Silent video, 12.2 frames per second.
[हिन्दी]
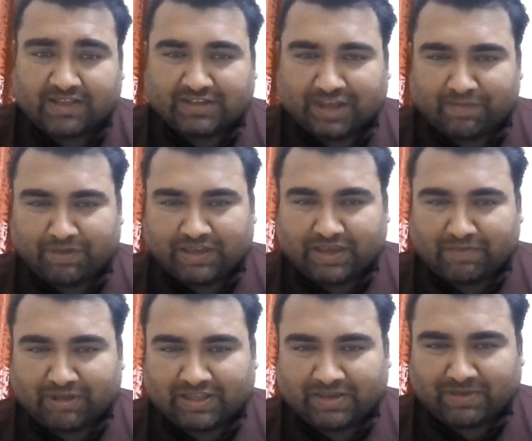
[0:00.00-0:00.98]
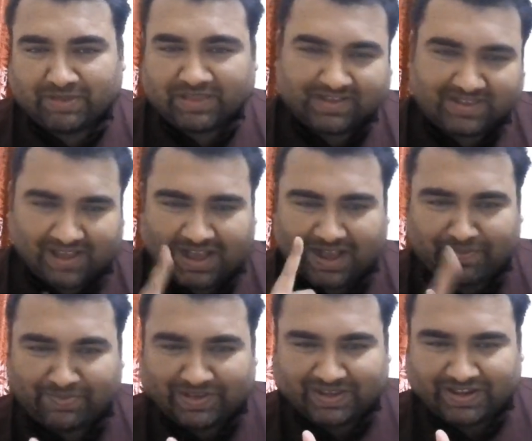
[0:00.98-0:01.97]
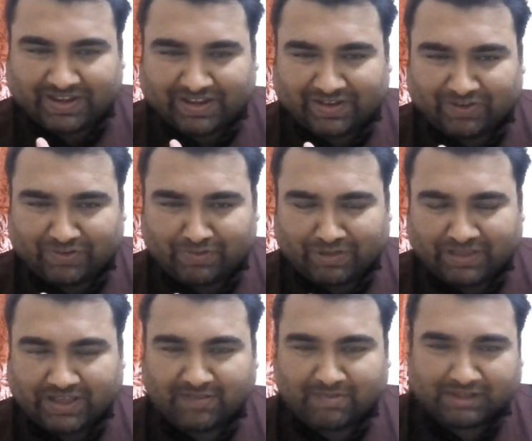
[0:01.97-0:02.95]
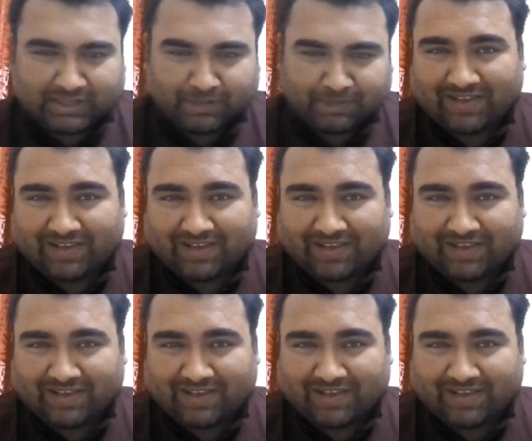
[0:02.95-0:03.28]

जहाँ पे ये बंदा बिंदास आपसे करेगा कुछ बिंदास बातें